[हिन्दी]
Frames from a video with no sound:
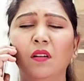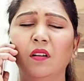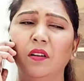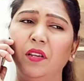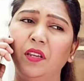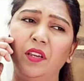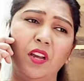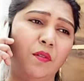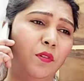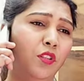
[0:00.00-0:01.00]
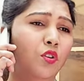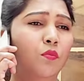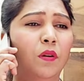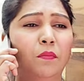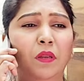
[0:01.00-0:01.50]
अरे क्या बताऊं
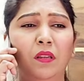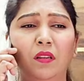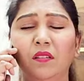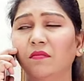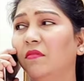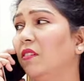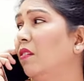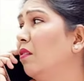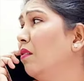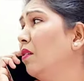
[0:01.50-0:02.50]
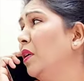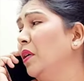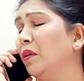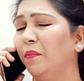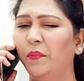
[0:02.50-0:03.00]

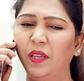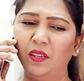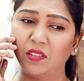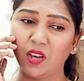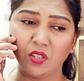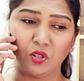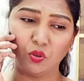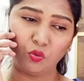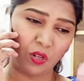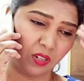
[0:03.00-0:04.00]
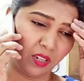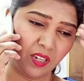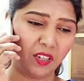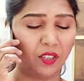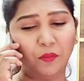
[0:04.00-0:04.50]
मम्मी मेरी सास के तो नकली
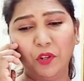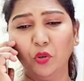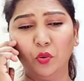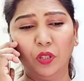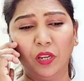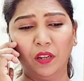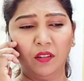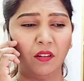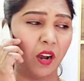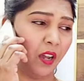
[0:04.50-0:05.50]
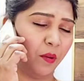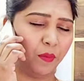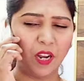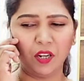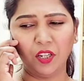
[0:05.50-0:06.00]
खत्म नहीं होते हैं खाना
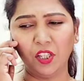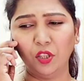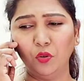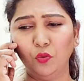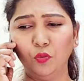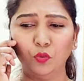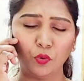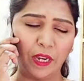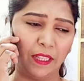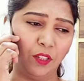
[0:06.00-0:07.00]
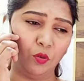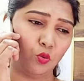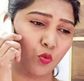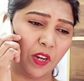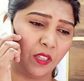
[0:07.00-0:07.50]
बना के देती हूँ तो कहती है तू
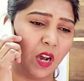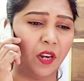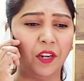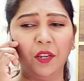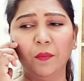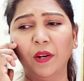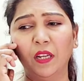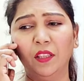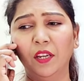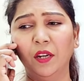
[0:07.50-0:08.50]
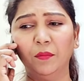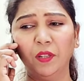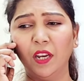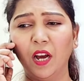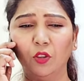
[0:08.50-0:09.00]
स्वाद खाना नहीं बनाती है अब
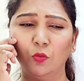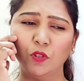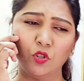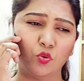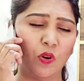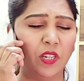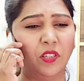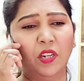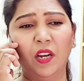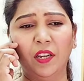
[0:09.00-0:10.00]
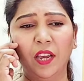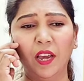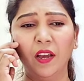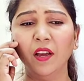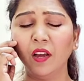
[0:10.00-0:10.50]
तेरे हाथों में से स्वाद चला गया
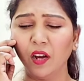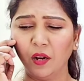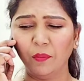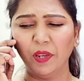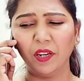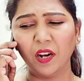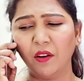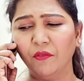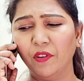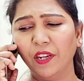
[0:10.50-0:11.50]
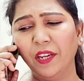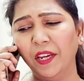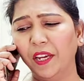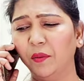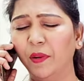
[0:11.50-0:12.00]
है अब मेरी काम वाली
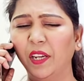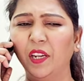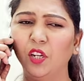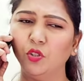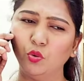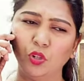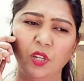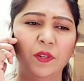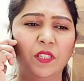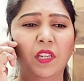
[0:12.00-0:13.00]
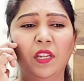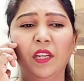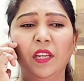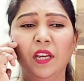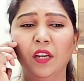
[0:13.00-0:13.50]
एक महीने के लिए छुट्टी पे चली
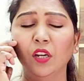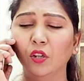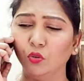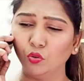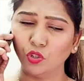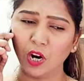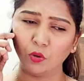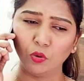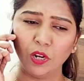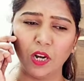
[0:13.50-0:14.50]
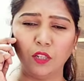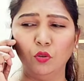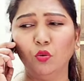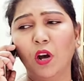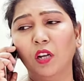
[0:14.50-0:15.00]
गई है तो झाड़ू लगाती
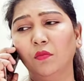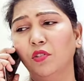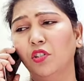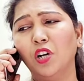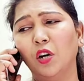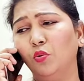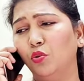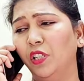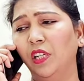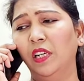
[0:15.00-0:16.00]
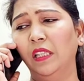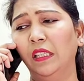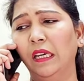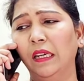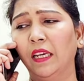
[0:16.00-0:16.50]
हूँ तो हाथ में से झाड़ू छीन
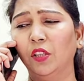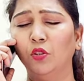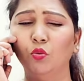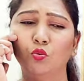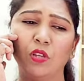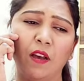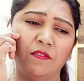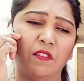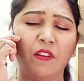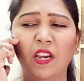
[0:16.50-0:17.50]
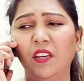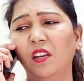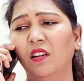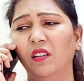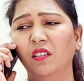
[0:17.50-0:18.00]
लेती है कहती तू साफ सफाई
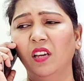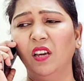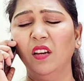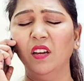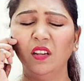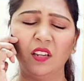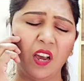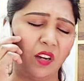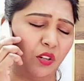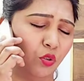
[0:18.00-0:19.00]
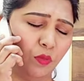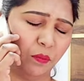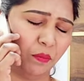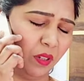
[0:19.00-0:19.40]
नहीं करती है क्या करूँ मम्मी